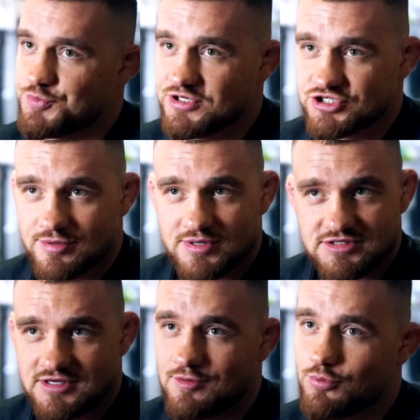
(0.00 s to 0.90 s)
ich bin nicht der
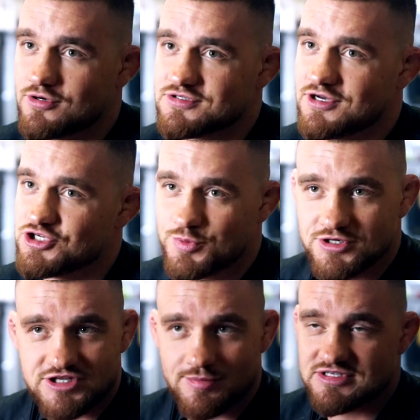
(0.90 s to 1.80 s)
beste Kickboxer, ich bin
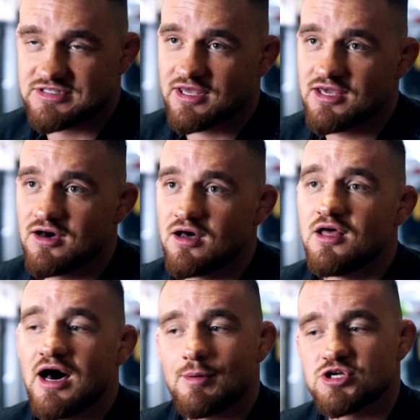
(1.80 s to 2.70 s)
nicht der beste Ringer,
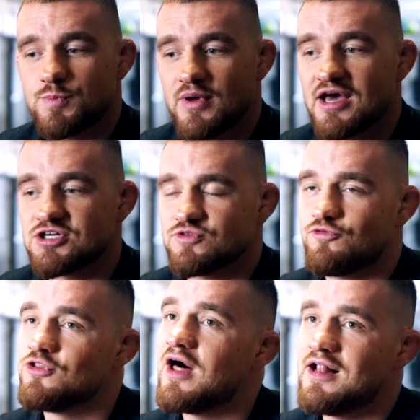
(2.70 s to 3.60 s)
aber ich beherrsche
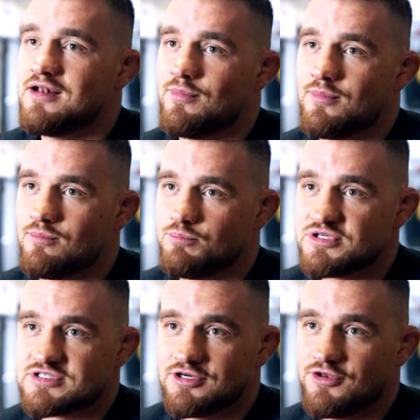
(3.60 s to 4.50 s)
von allem ein
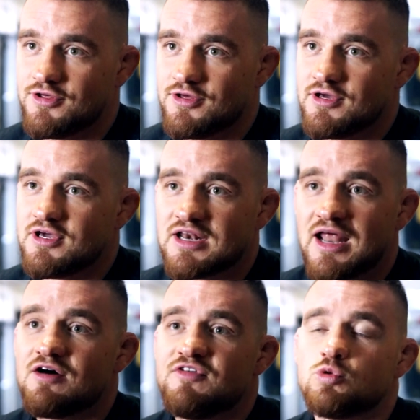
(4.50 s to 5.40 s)
bisschen.
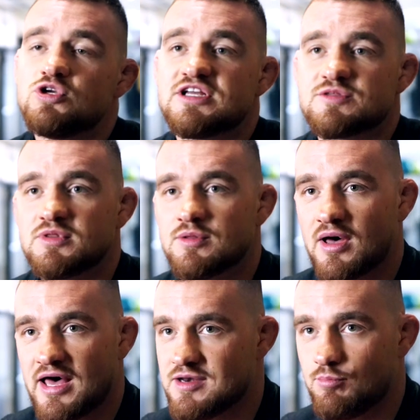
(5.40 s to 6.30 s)
Klar, wenn du dich jetzt mit einem
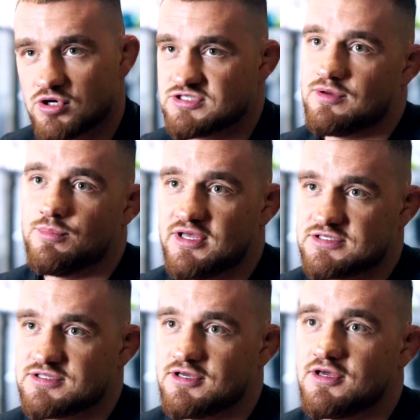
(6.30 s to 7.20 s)
reinen Boxer
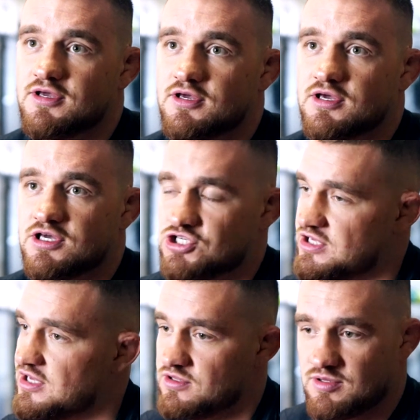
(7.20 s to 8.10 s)
misst, ich
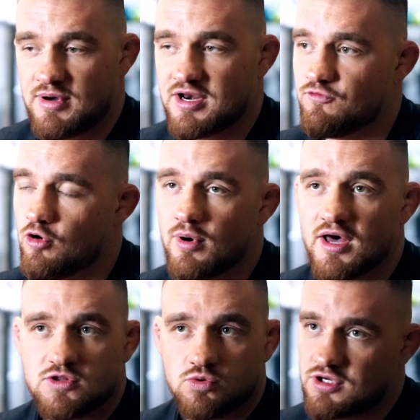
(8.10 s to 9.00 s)
gehe in meiner
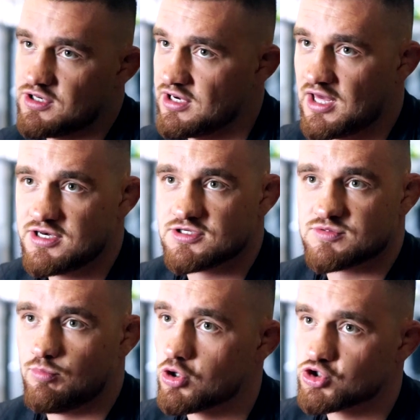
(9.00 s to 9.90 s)
Vorbereitung in ein reines
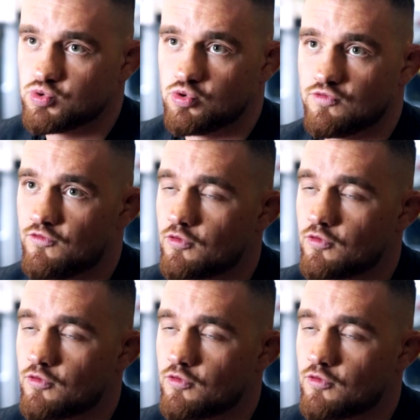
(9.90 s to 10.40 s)
Boxstudio, wo